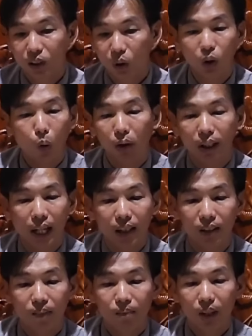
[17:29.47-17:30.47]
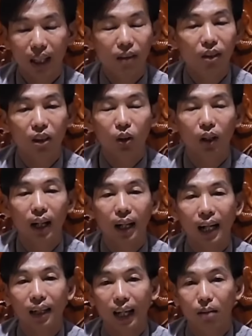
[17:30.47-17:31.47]
chọi một cục là chết thì theo người chọi
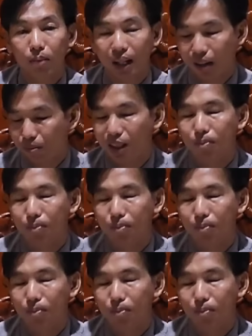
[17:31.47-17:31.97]
nặng nhẹ mà làm